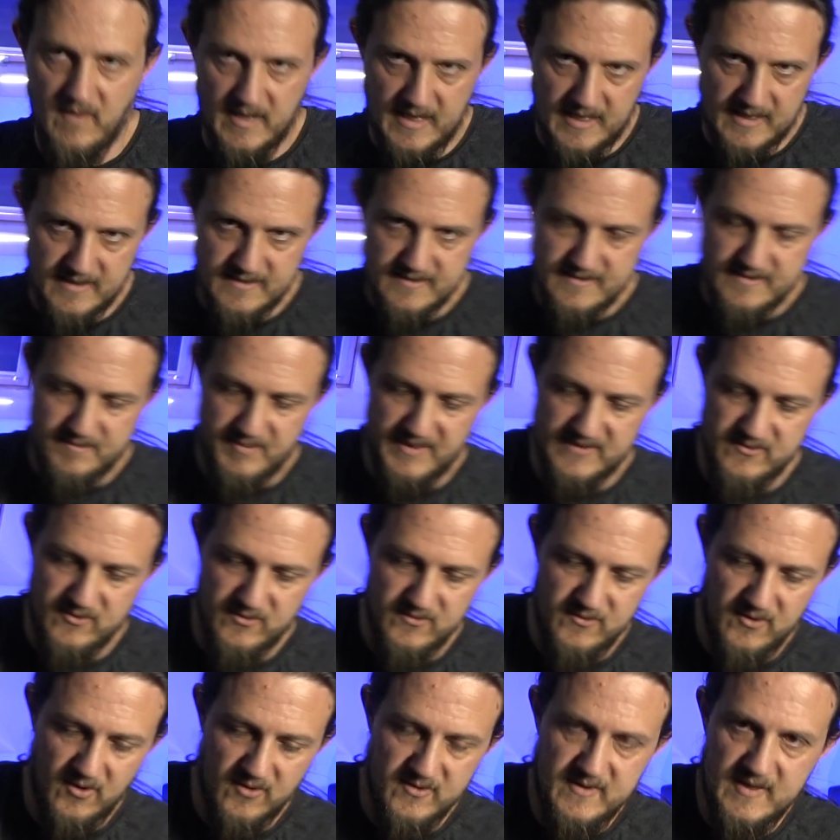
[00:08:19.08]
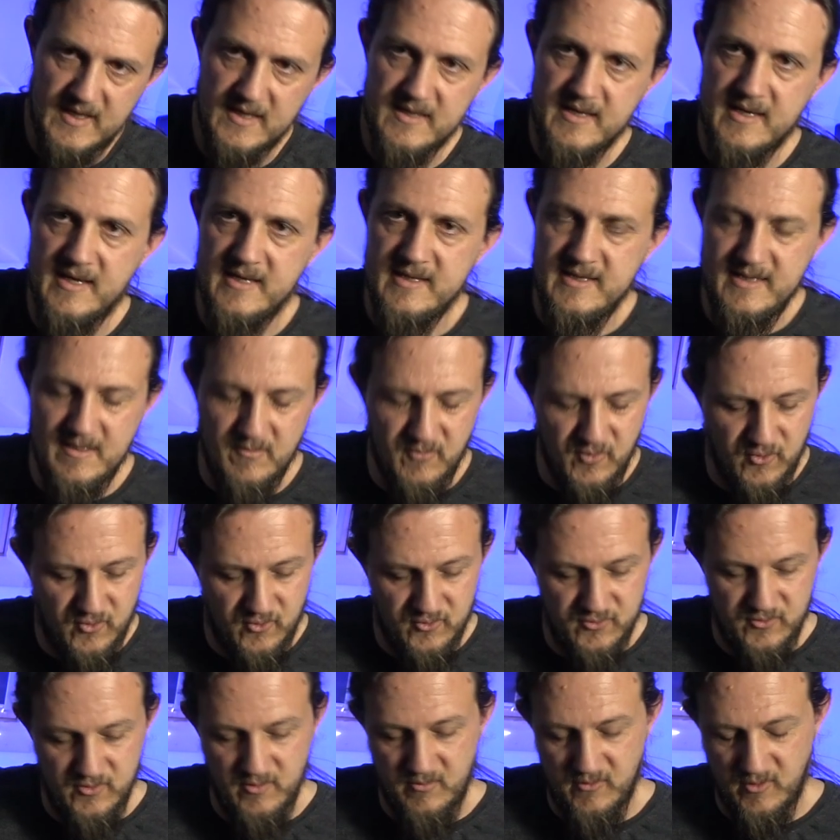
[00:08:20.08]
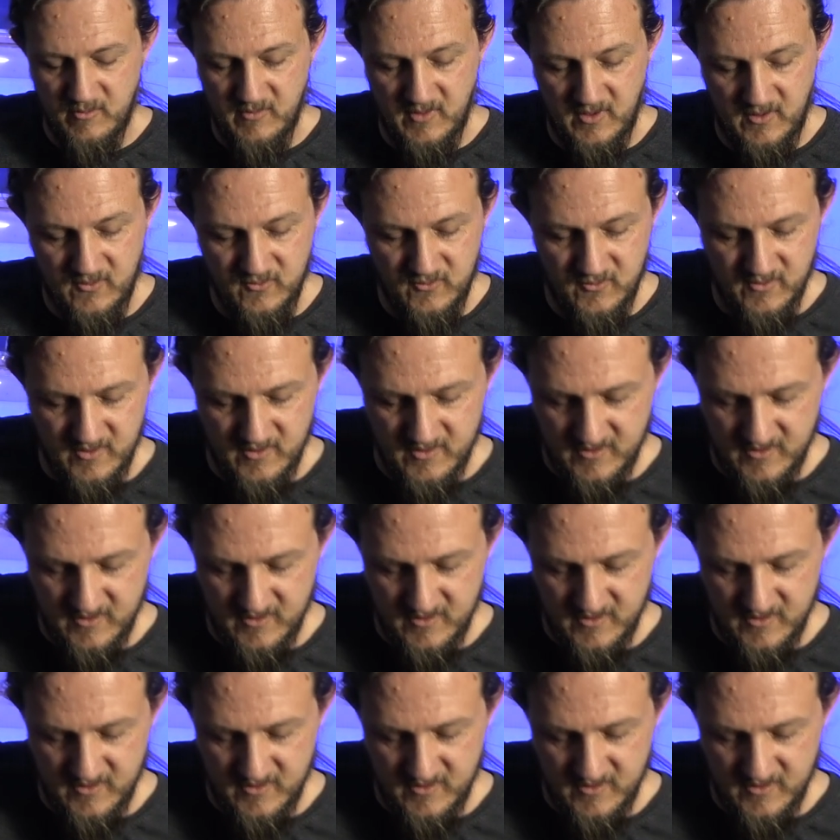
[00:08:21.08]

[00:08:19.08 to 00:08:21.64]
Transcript: Voilà, c'est parce que dans Satriani, il y a beaucoup de moments où...